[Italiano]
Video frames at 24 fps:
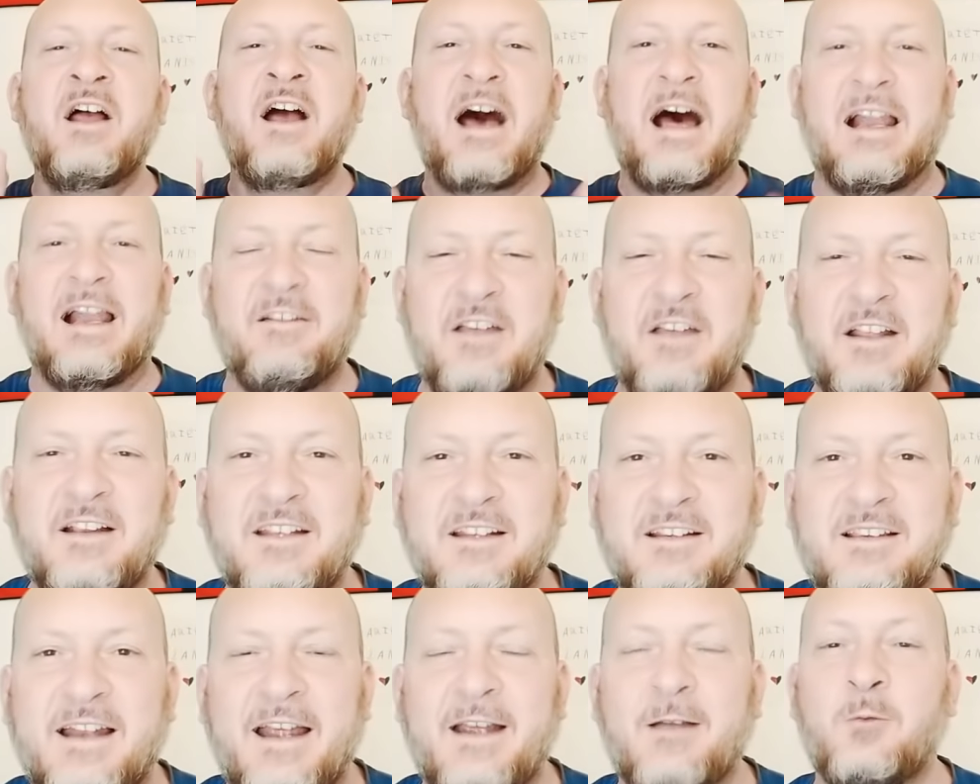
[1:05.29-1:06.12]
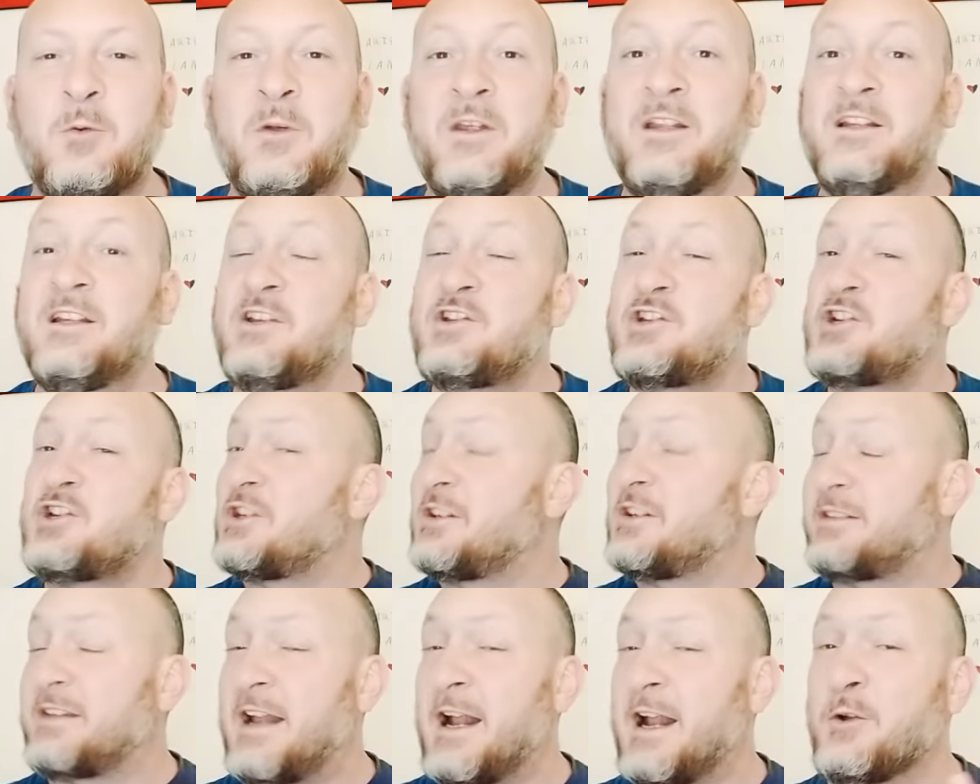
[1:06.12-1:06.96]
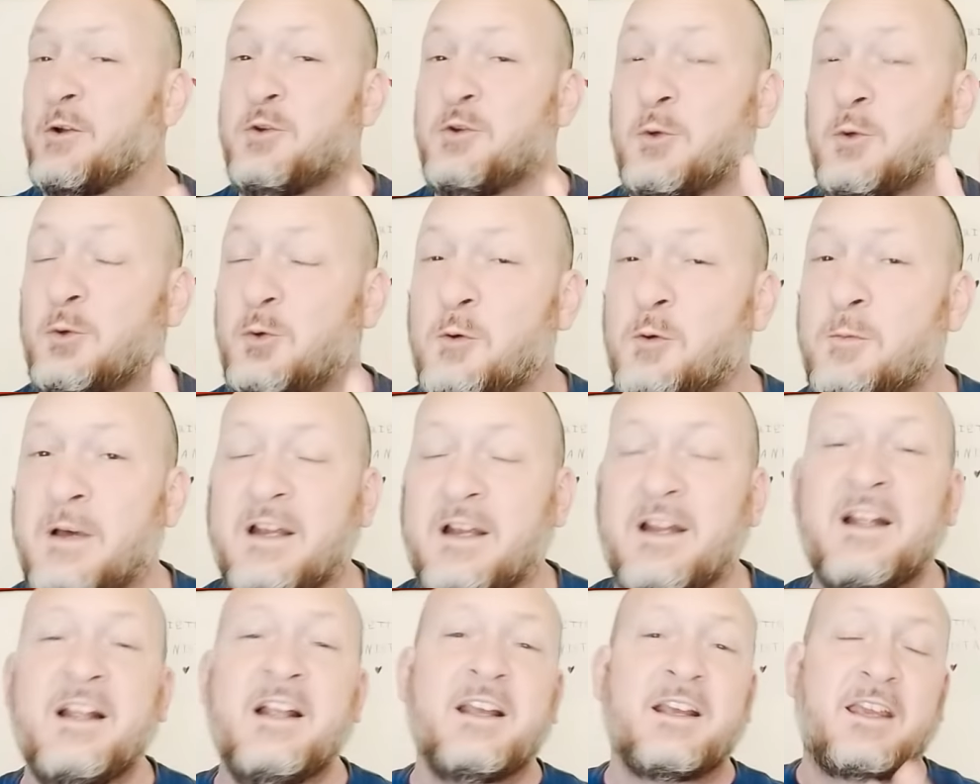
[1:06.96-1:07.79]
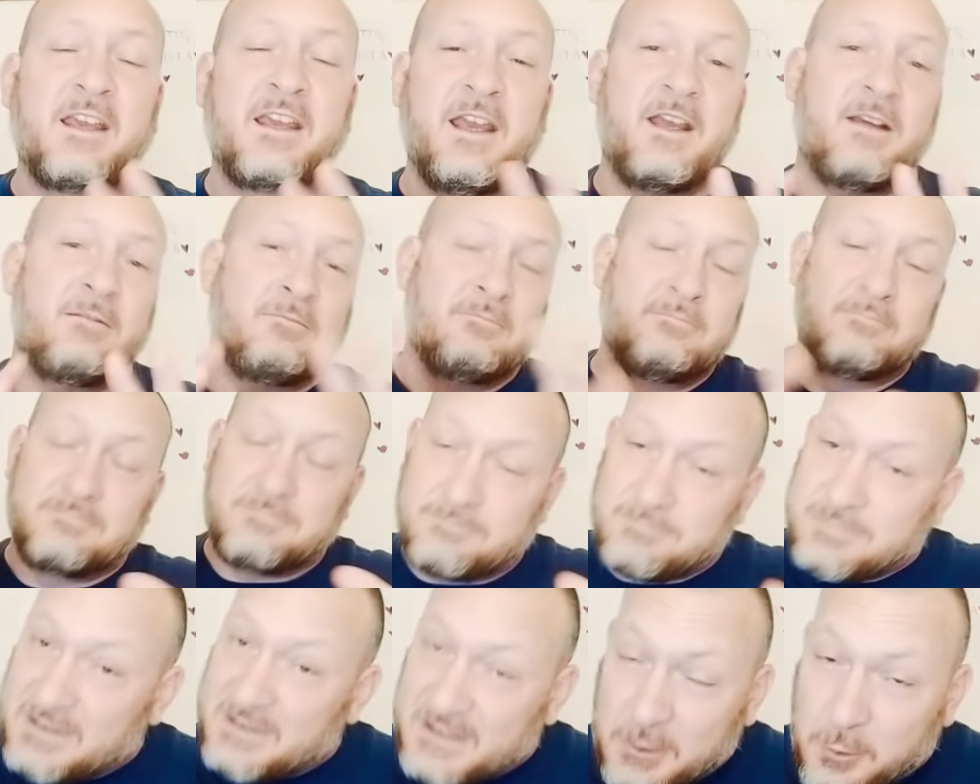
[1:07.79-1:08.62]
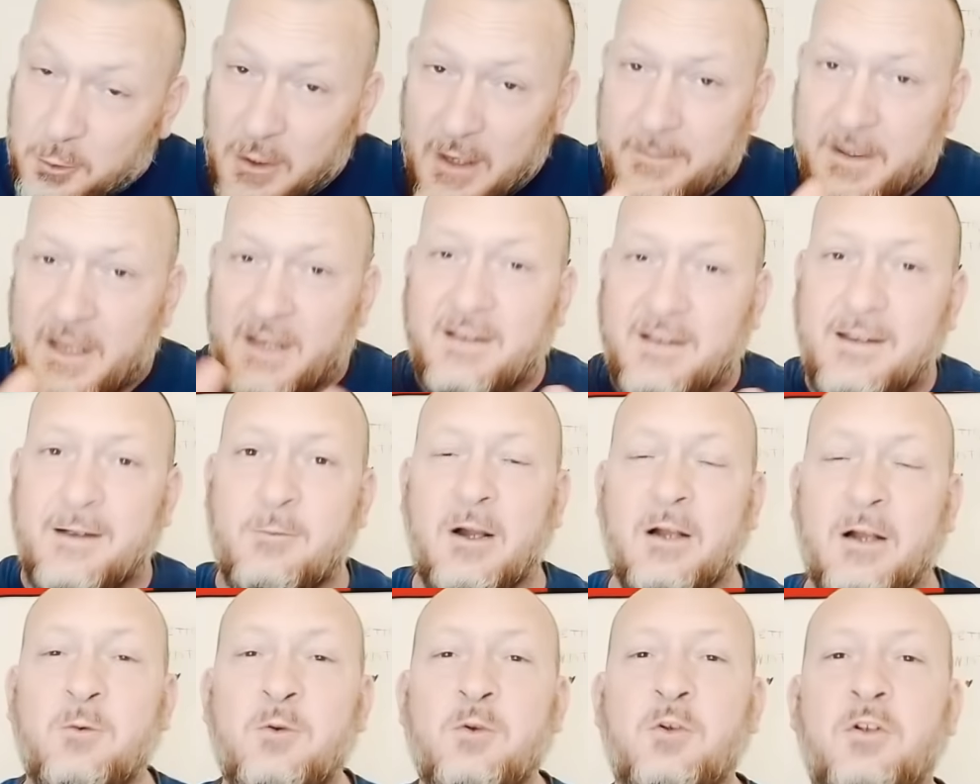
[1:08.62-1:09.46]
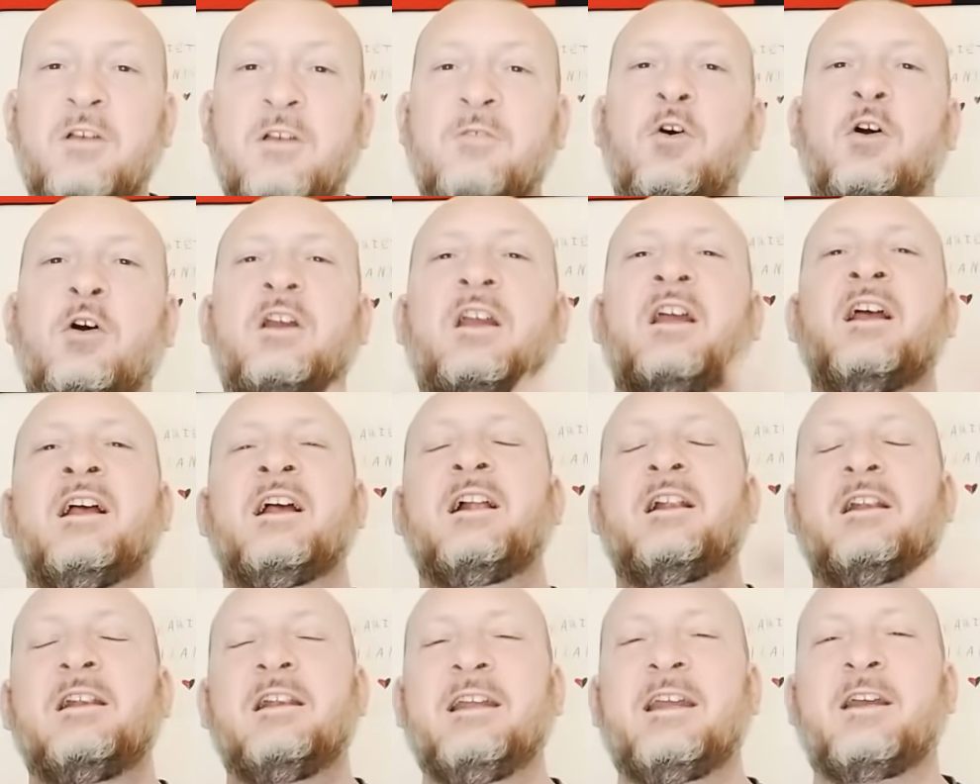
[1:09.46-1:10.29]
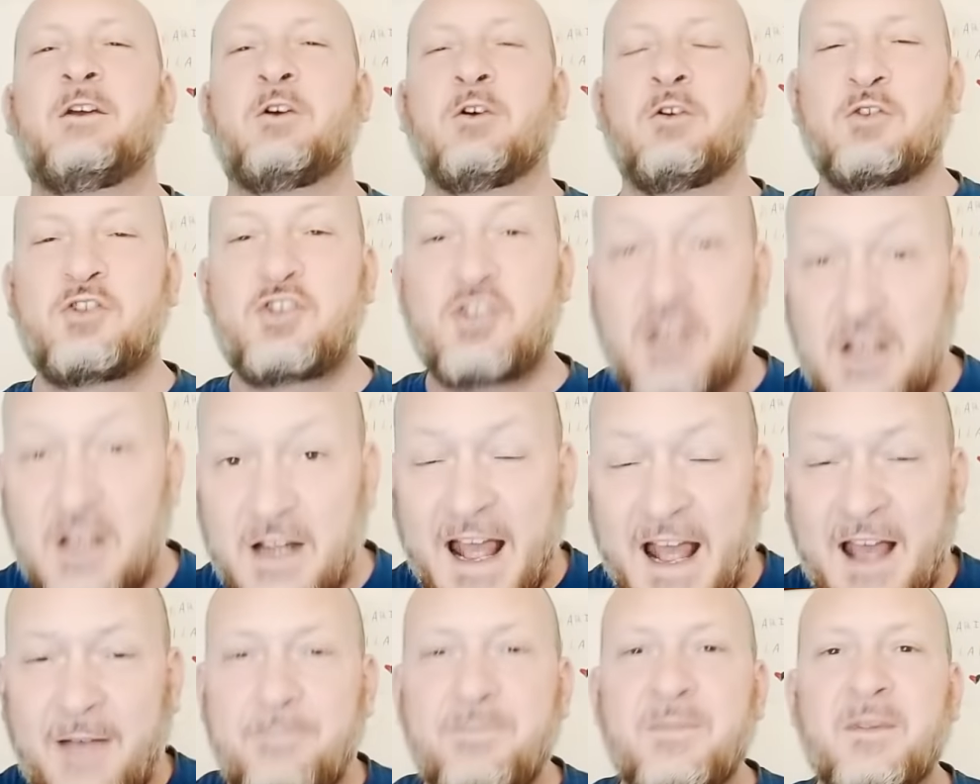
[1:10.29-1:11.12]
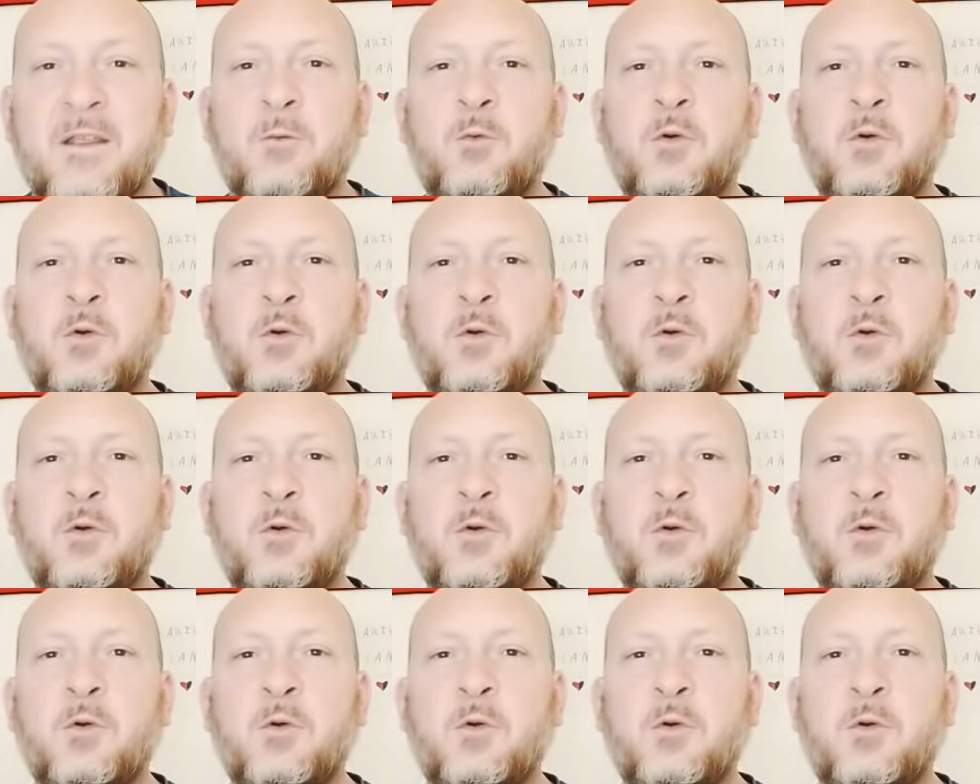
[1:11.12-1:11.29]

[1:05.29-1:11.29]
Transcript: alle 23.15 ci saranno youtuber che Sicuramente qualcuno di voi li conoscerà,